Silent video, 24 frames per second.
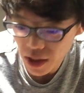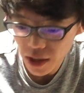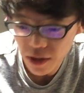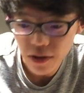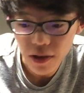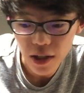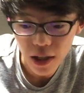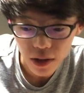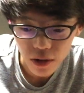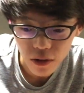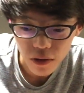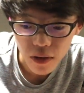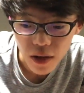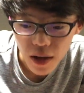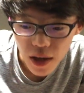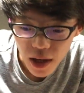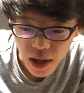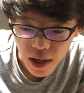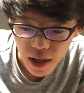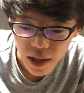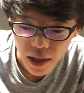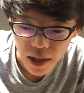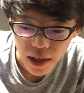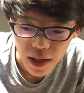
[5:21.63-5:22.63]
桜と
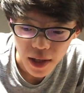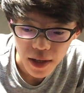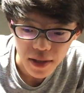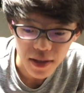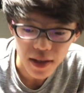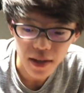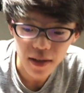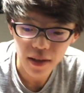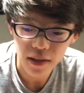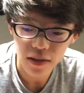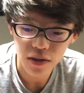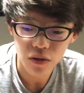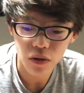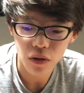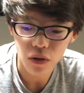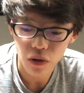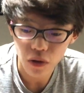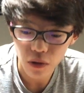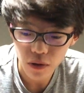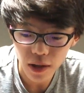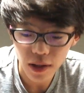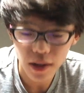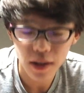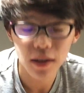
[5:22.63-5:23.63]
か、え3月
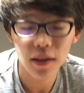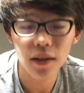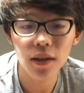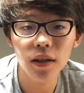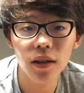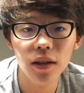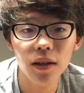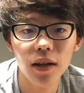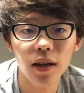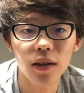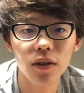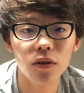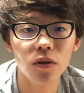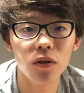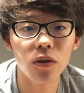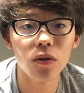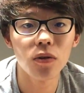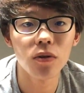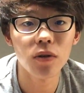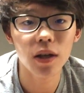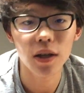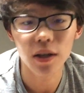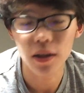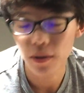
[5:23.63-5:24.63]
9日だったり、あ
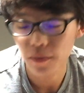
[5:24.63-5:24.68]
と、